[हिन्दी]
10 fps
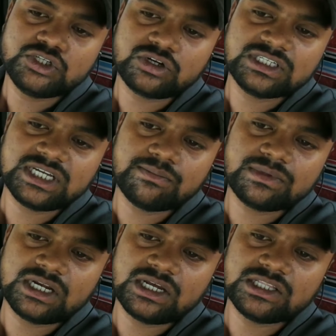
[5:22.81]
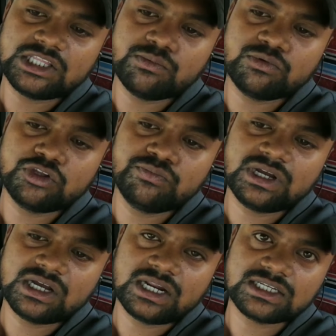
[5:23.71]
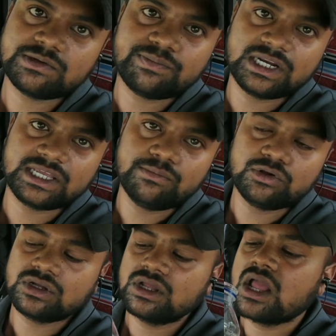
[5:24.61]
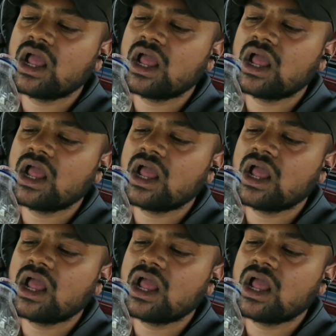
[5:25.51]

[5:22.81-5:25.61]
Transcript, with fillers: जो कि जामतारा देव दुमका का रास्ता पकड़ेंगे हम लोग